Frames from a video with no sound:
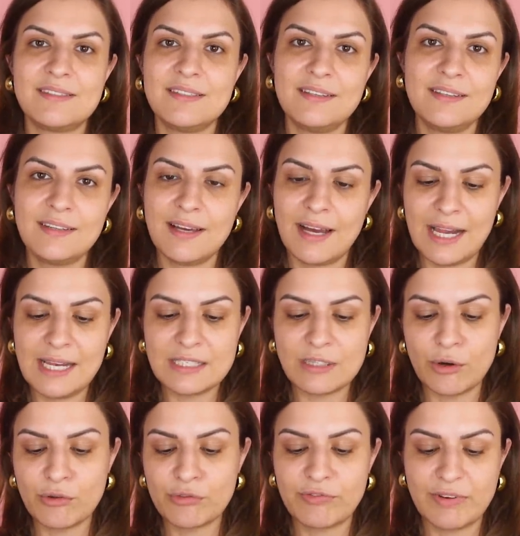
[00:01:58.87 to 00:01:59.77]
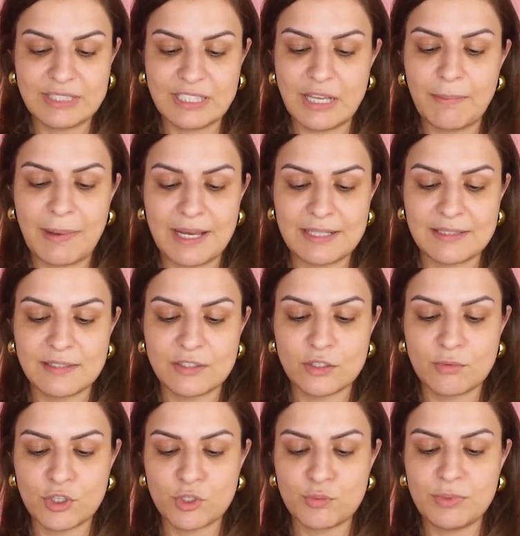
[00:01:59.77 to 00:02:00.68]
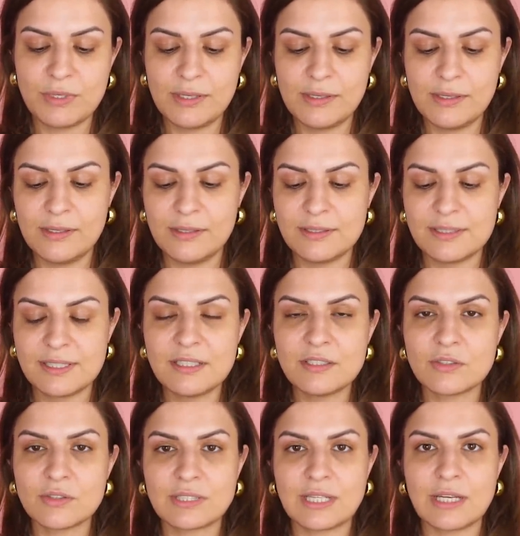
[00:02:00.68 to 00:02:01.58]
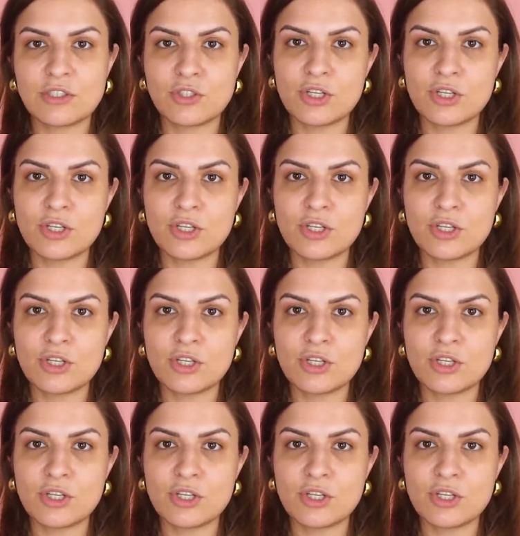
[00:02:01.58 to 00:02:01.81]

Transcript: die halt auf Wasserbasis zum Beispiel äh, sind. Da